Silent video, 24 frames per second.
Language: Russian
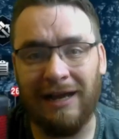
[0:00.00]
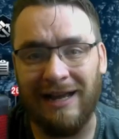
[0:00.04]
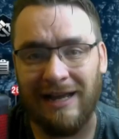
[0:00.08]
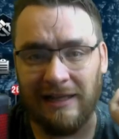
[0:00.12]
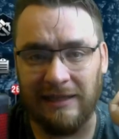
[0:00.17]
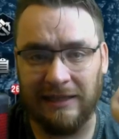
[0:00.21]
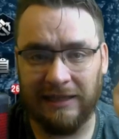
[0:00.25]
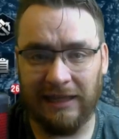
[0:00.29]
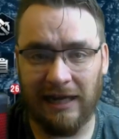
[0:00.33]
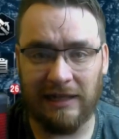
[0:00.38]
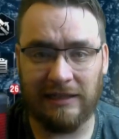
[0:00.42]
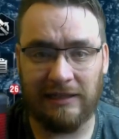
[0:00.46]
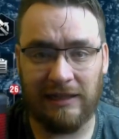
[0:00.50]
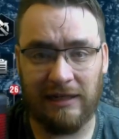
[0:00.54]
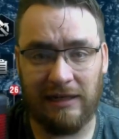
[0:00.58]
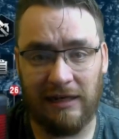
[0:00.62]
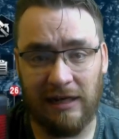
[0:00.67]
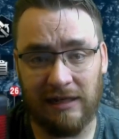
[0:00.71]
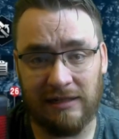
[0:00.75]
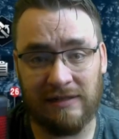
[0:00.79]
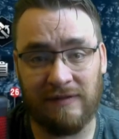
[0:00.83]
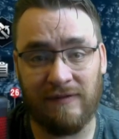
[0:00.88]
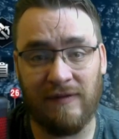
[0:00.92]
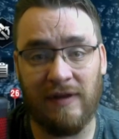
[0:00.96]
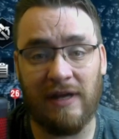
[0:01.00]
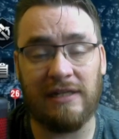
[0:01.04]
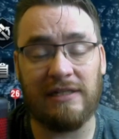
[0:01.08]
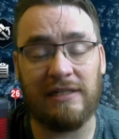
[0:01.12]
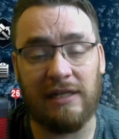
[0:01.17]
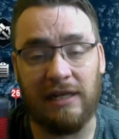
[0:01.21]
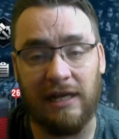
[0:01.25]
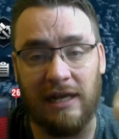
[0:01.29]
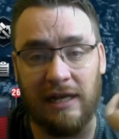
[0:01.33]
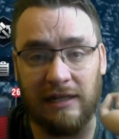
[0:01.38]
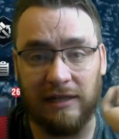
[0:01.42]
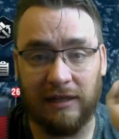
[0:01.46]
Контакты для
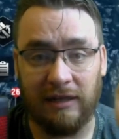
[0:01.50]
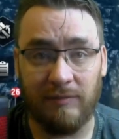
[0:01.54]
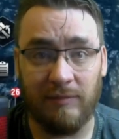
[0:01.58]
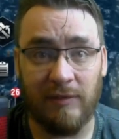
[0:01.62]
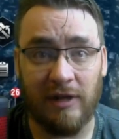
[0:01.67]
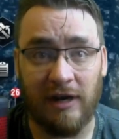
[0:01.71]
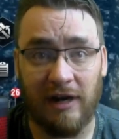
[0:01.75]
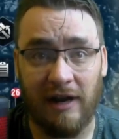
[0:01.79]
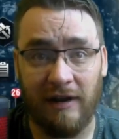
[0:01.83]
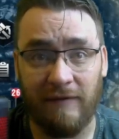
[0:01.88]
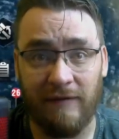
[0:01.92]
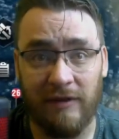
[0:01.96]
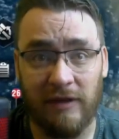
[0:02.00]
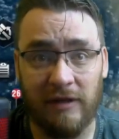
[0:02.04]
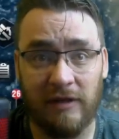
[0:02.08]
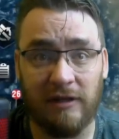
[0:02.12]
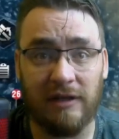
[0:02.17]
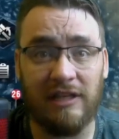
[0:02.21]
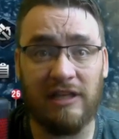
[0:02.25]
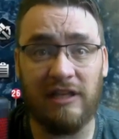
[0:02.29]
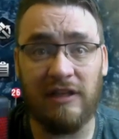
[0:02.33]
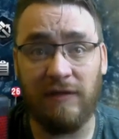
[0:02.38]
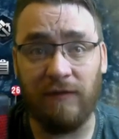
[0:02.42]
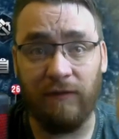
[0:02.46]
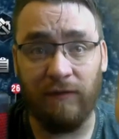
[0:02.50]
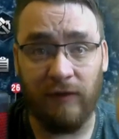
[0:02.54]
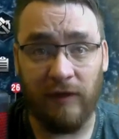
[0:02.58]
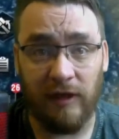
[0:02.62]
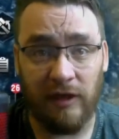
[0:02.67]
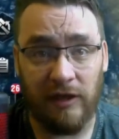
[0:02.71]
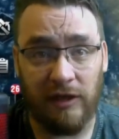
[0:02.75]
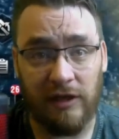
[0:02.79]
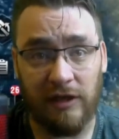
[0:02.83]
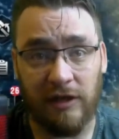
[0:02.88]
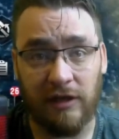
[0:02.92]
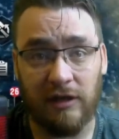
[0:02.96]
связи это Мировинг и
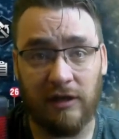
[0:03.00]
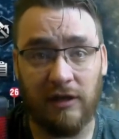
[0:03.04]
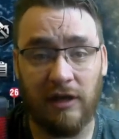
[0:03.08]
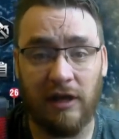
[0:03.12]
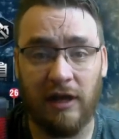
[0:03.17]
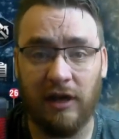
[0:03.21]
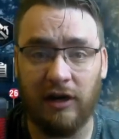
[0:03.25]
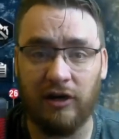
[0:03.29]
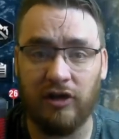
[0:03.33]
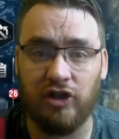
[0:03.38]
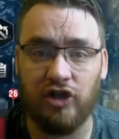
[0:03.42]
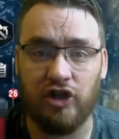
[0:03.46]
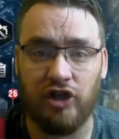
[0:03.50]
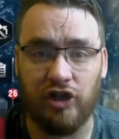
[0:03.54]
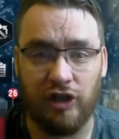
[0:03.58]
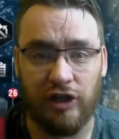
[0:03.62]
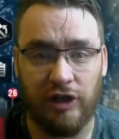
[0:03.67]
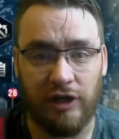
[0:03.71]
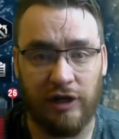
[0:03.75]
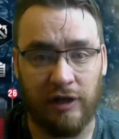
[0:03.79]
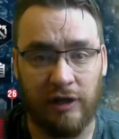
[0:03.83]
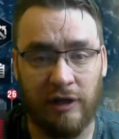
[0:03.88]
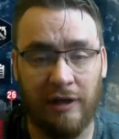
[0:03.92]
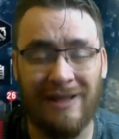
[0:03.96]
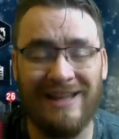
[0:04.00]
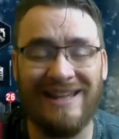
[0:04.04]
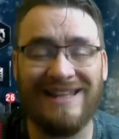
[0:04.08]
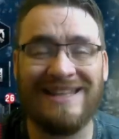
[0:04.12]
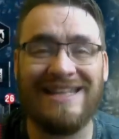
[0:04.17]
Винни R4.